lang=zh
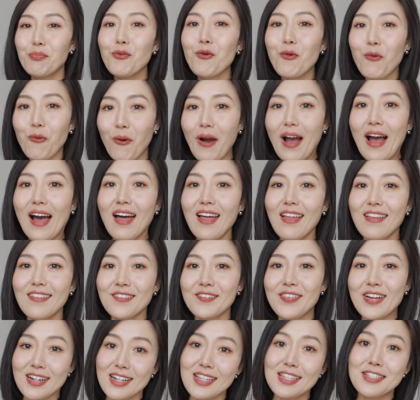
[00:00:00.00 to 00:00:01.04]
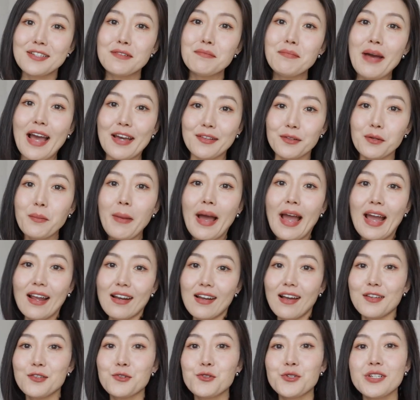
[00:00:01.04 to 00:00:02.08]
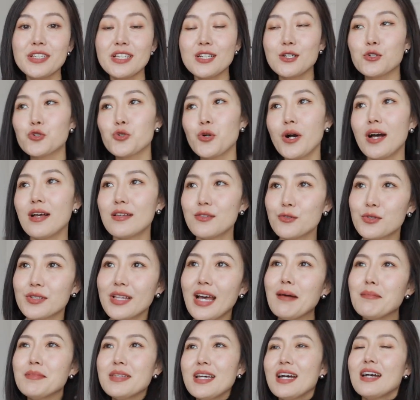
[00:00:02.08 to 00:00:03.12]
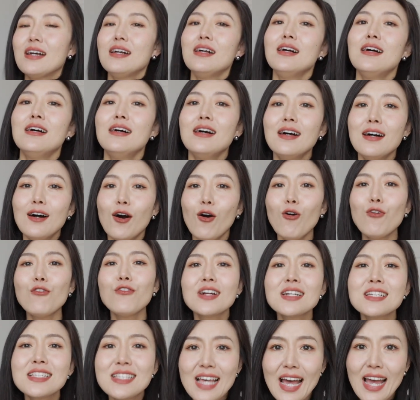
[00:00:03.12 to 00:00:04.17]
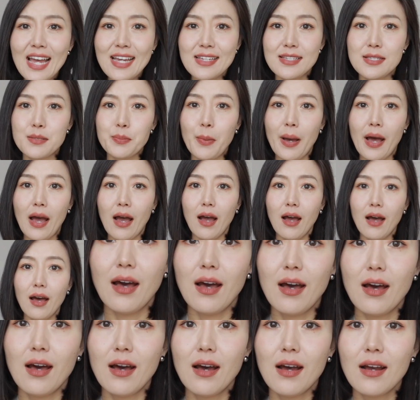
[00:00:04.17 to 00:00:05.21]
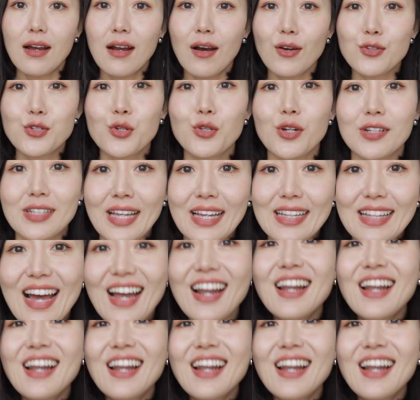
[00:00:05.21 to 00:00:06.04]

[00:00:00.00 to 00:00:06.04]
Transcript: 不管，反正已经买都买了，就是硬穿，就是他们家 o v e r s i z e 嘛。胸有点太大，